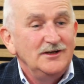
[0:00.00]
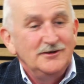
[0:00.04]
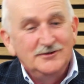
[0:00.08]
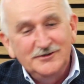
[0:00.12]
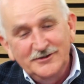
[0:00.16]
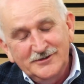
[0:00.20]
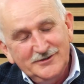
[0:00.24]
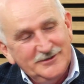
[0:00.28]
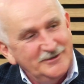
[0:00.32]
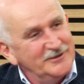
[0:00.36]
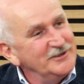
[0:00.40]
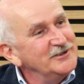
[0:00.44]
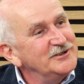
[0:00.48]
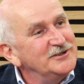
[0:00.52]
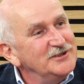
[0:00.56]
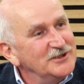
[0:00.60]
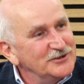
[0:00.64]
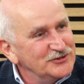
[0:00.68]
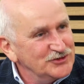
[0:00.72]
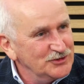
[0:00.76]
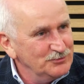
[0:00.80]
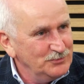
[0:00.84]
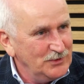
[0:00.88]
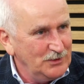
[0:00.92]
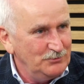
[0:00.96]
nigdy ich nie
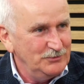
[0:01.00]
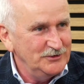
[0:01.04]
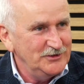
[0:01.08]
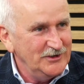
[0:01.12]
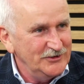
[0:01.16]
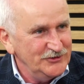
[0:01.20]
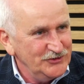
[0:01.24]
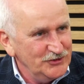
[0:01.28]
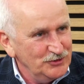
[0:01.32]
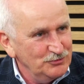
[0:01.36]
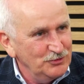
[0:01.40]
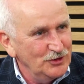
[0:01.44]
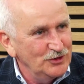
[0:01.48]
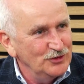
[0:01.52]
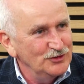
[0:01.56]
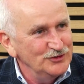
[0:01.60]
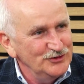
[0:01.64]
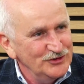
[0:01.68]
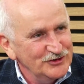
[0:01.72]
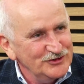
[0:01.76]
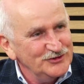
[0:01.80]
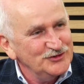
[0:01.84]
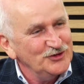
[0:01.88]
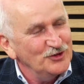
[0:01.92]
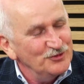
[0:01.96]
trzymamy na siłę,
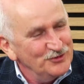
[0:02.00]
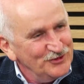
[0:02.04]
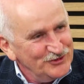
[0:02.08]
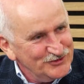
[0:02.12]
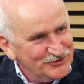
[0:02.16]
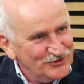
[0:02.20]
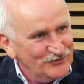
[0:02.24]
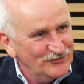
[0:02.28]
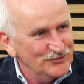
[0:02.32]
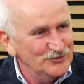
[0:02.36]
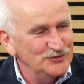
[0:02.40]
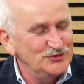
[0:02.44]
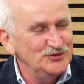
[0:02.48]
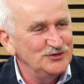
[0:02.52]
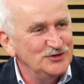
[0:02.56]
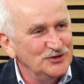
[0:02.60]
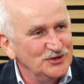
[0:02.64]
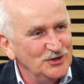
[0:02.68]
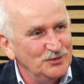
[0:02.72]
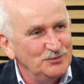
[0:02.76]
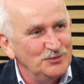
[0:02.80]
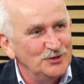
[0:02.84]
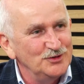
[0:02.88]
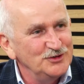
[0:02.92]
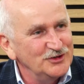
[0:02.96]
oni chcą jeszcze wrócić do
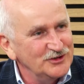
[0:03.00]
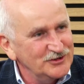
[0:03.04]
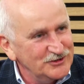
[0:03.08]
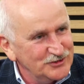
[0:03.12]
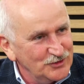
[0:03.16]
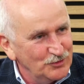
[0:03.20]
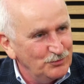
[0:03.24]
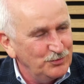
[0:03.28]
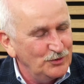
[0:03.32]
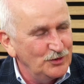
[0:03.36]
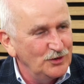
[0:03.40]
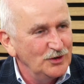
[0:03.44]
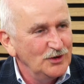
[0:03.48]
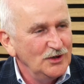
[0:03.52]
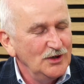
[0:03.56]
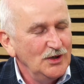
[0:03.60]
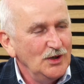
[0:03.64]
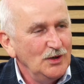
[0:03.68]
domu, oni chcą po,